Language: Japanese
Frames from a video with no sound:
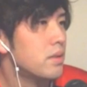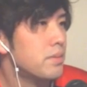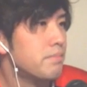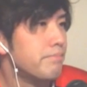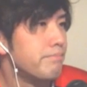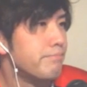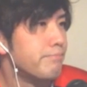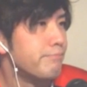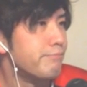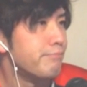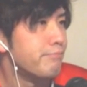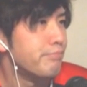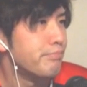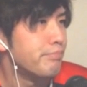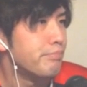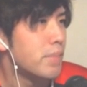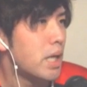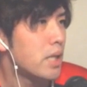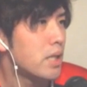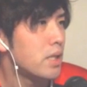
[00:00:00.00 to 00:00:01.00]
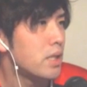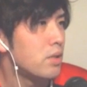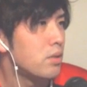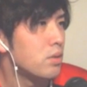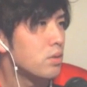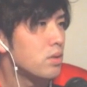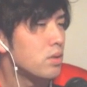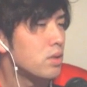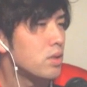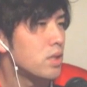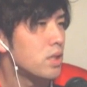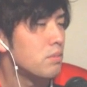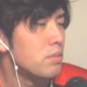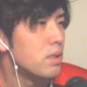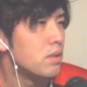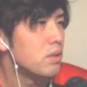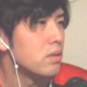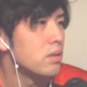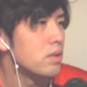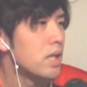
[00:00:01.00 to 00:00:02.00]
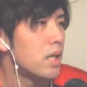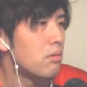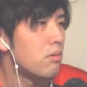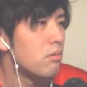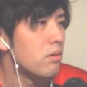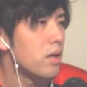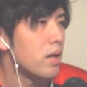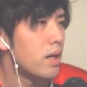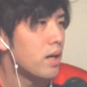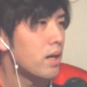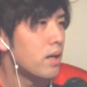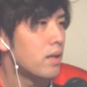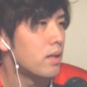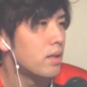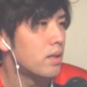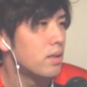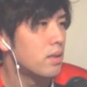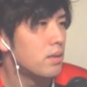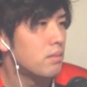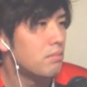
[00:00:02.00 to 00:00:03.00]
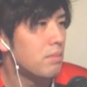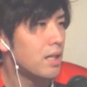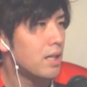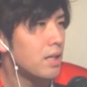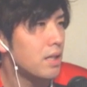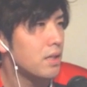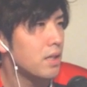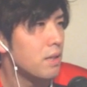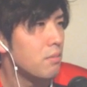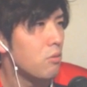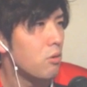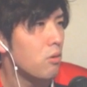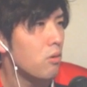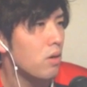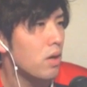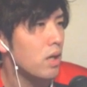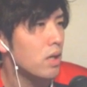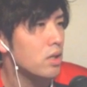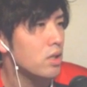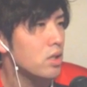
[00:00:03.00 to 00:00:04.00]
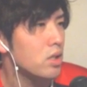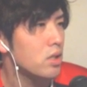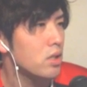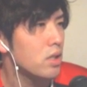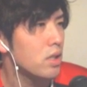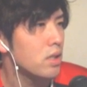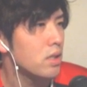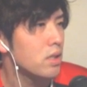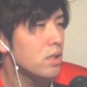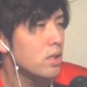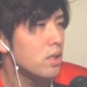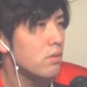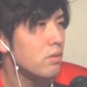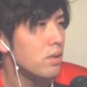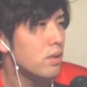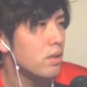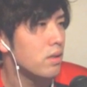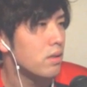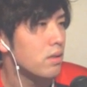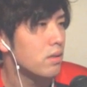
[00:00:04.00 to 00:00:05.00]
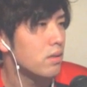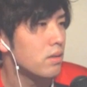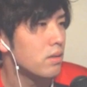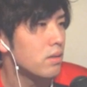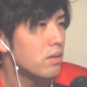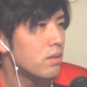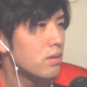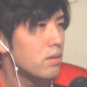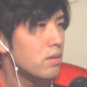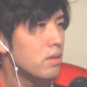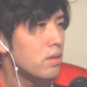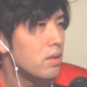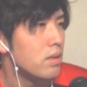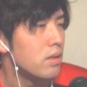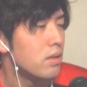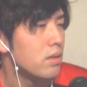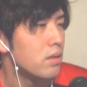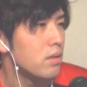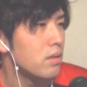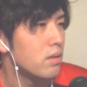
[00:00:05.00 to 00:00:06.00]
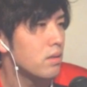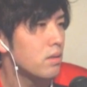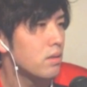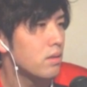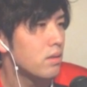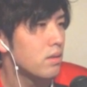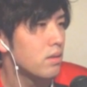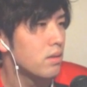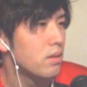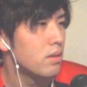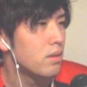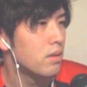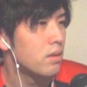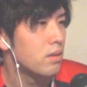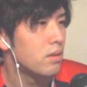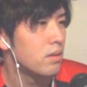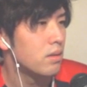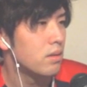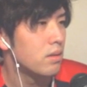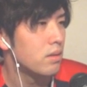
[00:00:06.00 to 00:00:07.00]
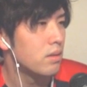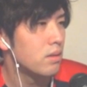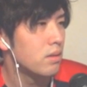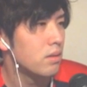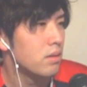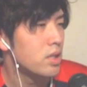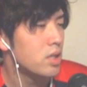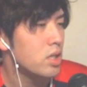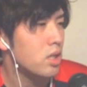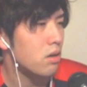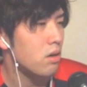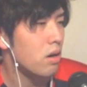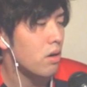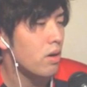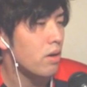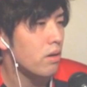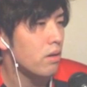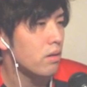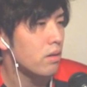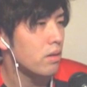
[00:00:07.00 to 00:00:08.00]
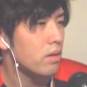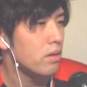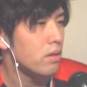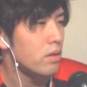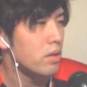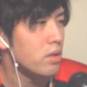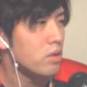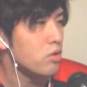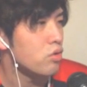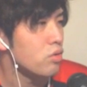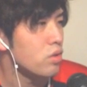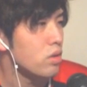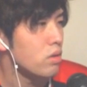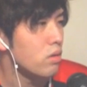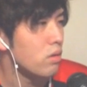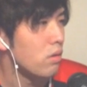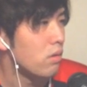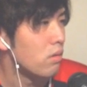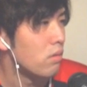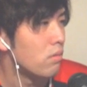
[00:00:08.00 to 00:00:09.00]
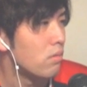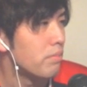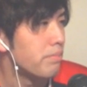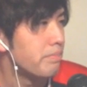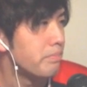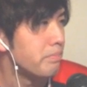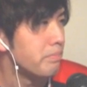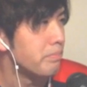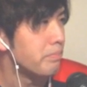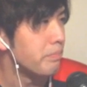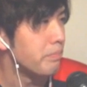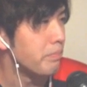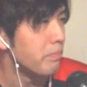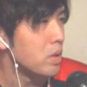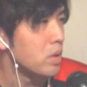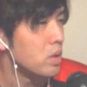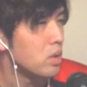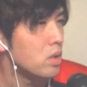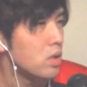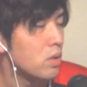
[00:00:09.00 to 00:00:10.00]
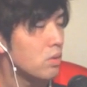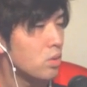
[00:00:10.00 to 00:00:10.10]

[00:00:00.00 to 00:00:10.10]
うん、マリノス、清水、名古屋。まあでも、勝ち点差は2、にしか変わらないんで、首位と。うん、いつでも